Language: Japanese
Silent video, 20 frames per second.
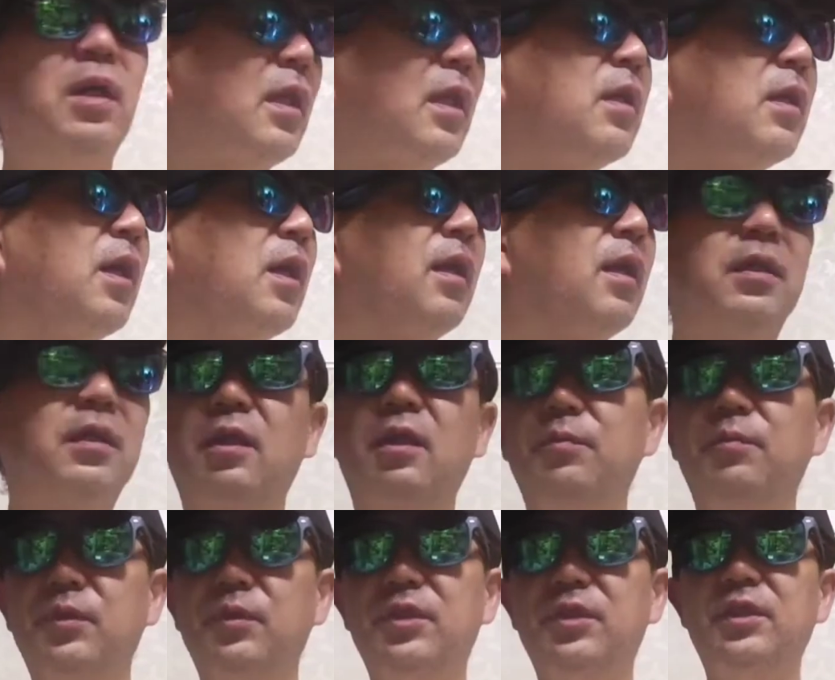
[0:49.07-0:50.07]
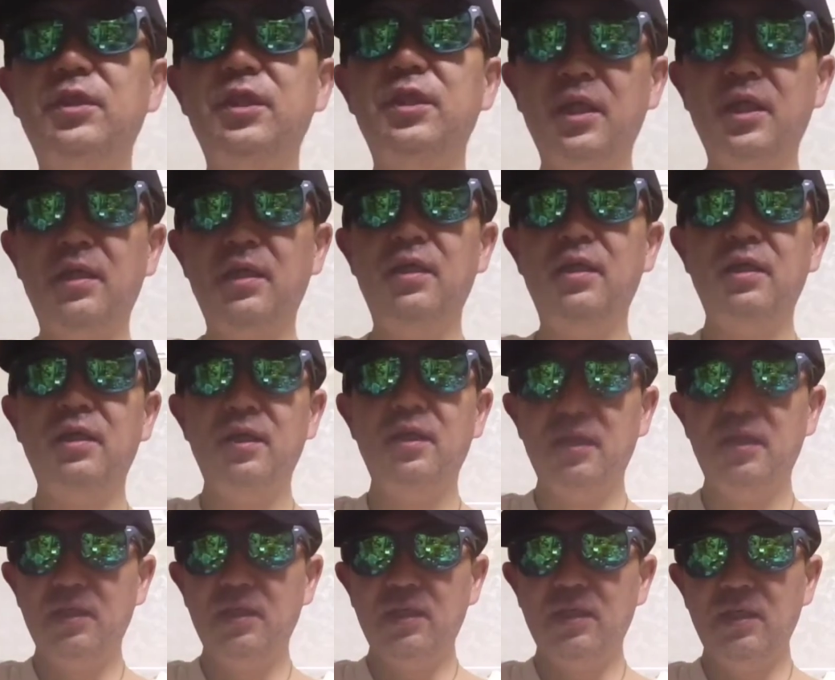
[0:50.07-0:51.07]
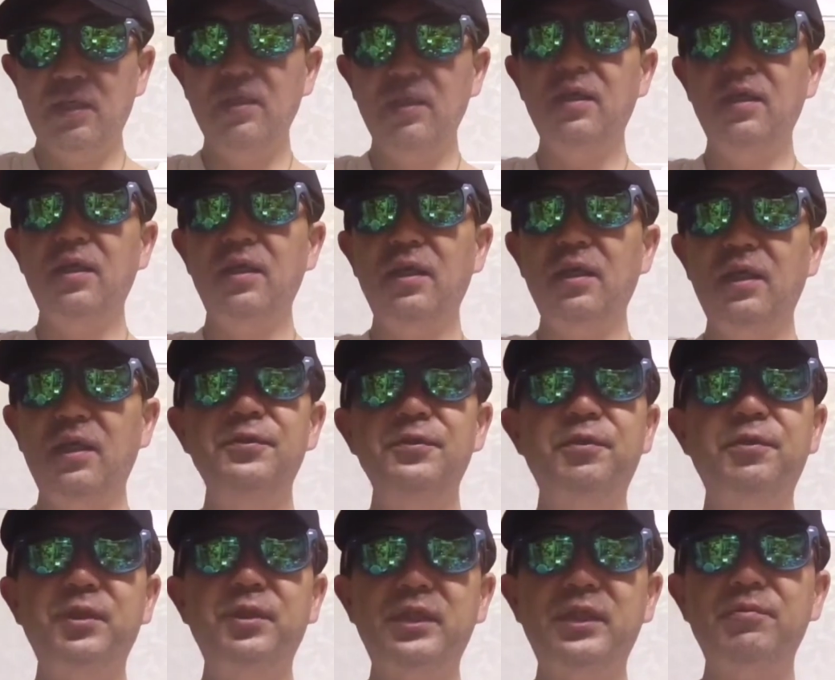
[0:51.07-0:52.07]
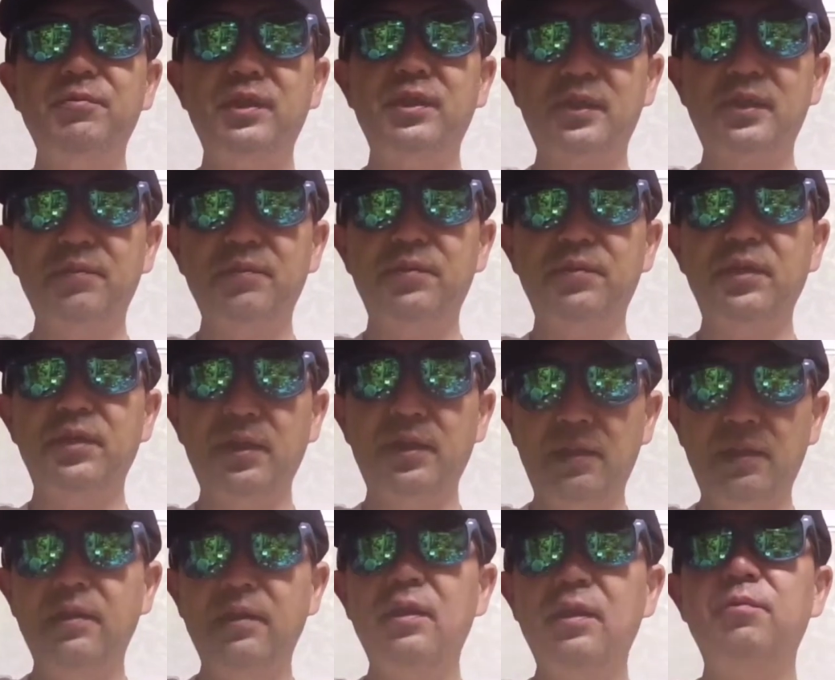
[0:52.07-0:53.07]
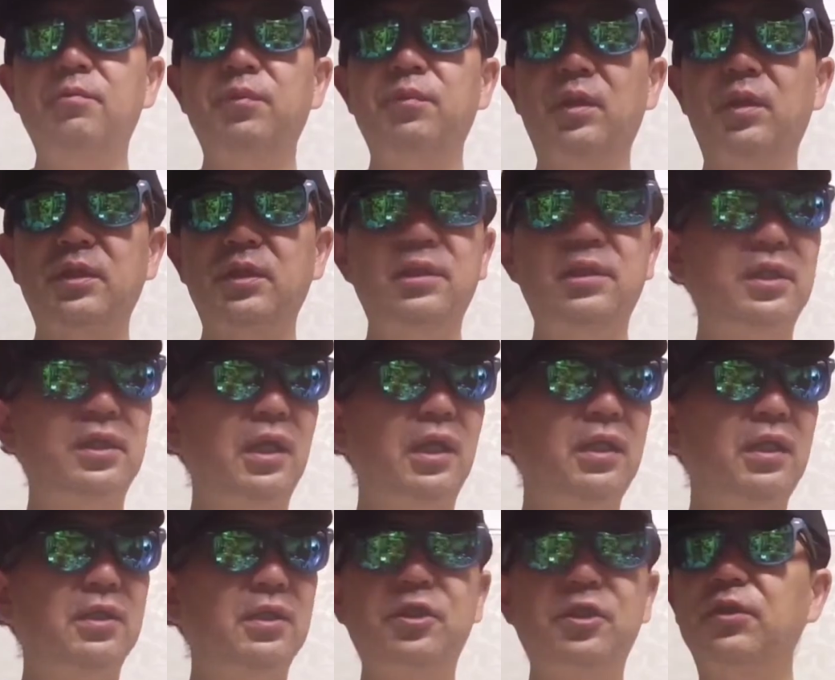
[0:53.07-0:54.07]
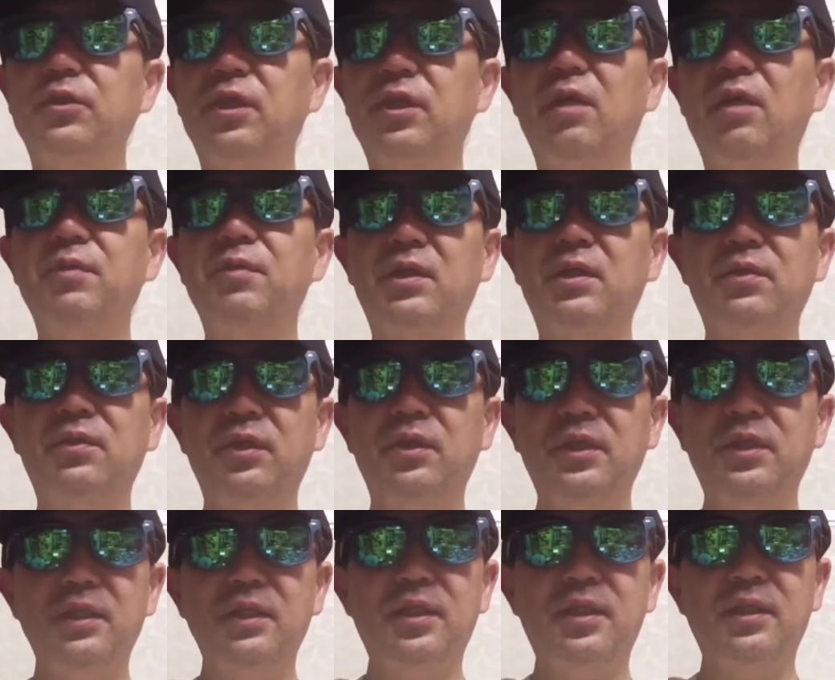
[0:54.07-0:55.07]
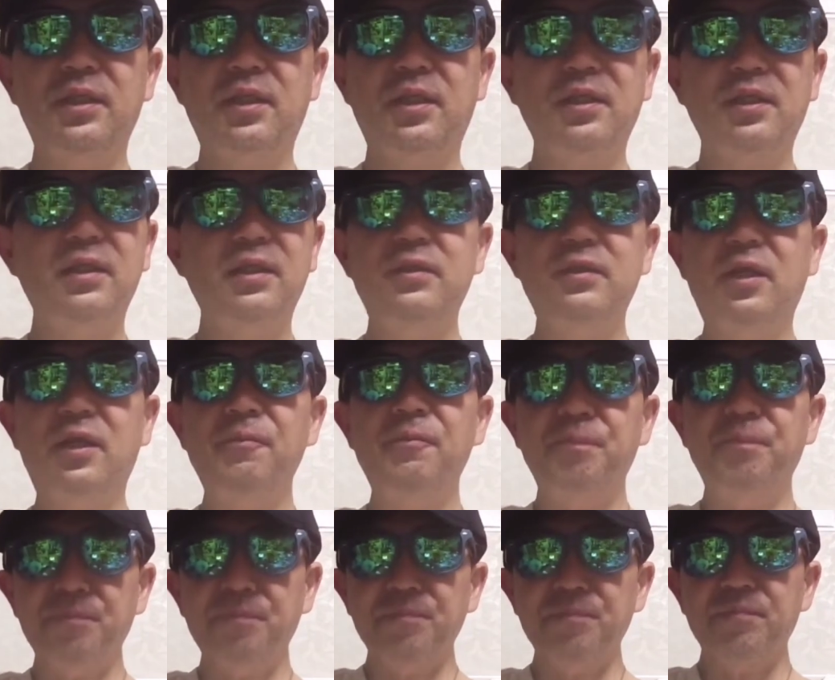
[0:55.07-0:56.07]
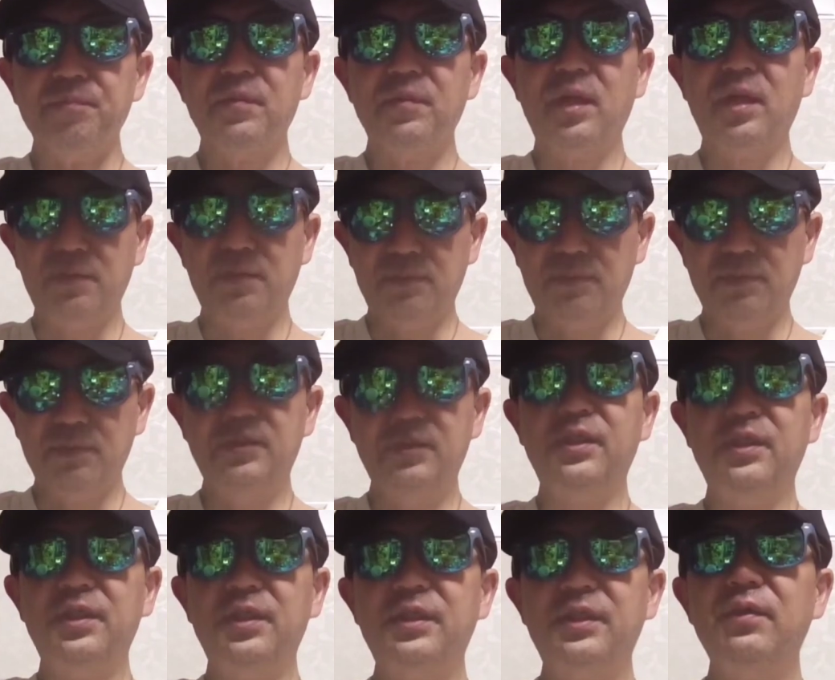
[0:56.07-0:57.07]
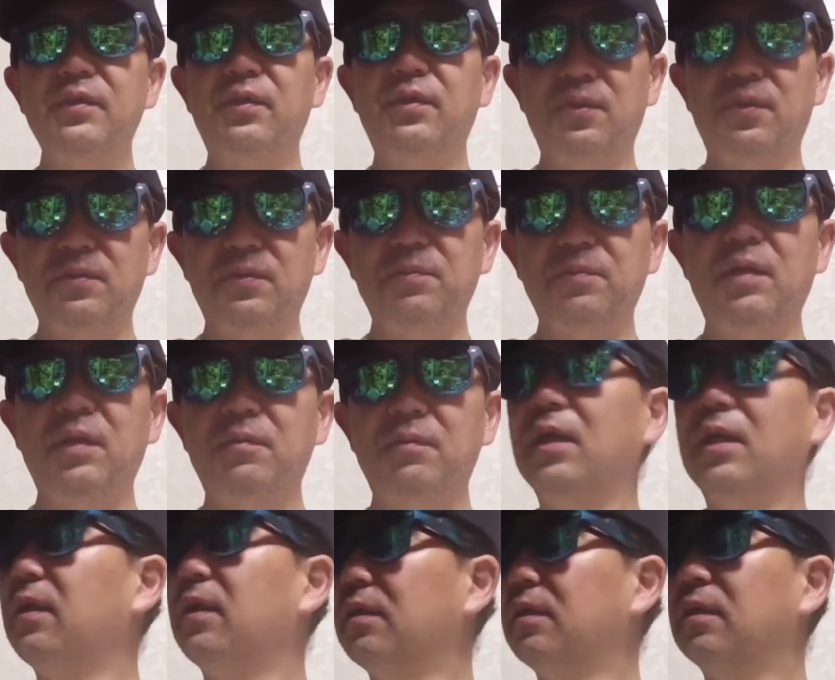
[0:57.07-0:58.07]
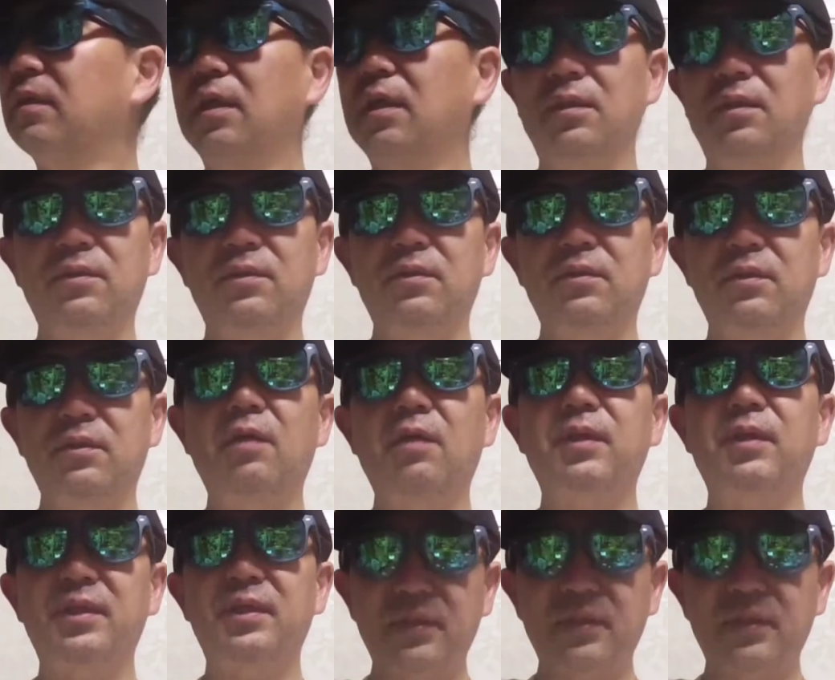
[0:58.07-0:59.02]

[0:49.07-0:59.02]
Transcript: ね晴れて無事にね、えー、湯飲みしてますけどもね震災中か、まあ、そう被災に遭った方にはあの失礼ですけど、まあ、頑張ってく